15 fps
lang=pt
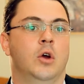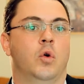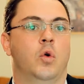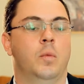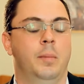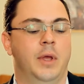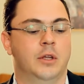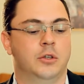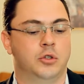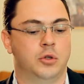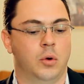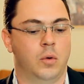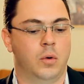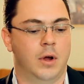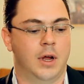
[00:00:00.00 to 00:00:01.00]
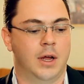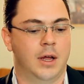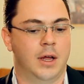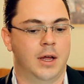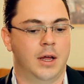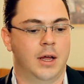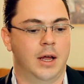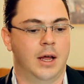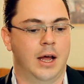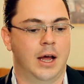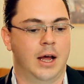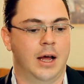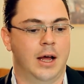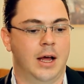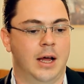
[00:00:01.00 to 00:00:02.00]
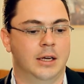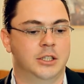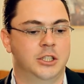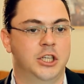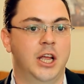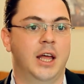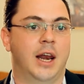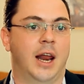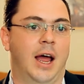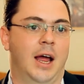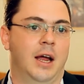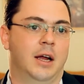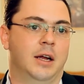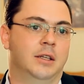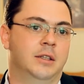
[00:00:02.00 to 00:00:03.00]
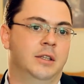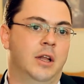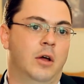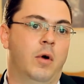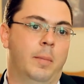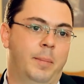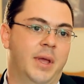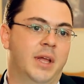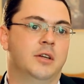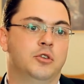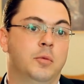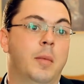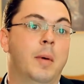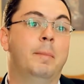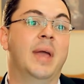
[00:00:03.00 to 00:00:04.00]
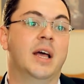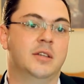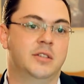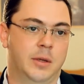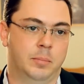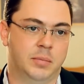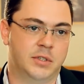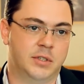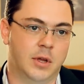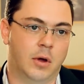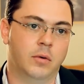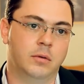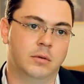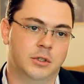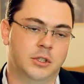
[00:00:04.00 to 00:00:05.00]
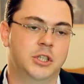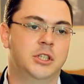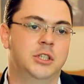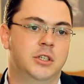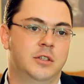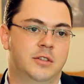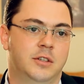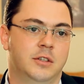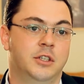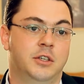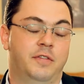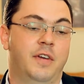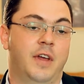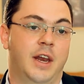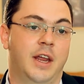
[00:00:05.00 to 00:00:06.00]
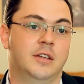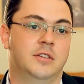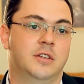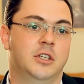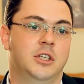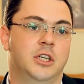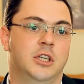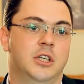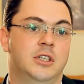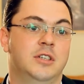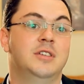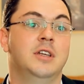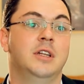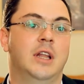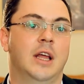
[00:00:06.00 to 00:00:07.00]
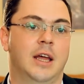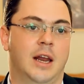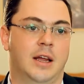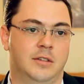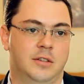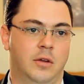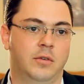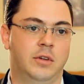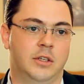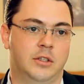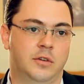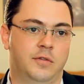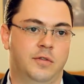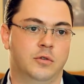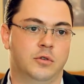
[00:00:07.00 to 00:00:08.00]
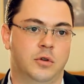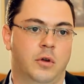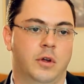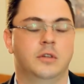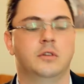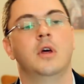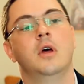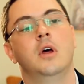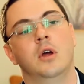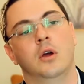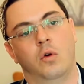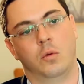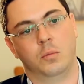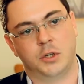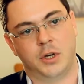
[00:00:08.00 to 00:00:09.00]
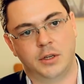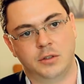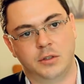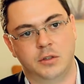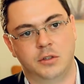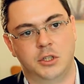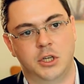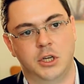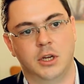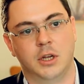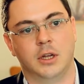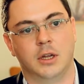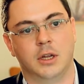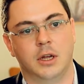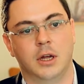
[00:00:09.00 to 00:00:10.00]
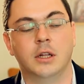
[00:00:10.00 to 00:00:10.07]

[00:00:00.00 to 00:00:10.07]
começou a, a gerar não apenas uma percepção de diferença e de desintegração dessas funções, como já existia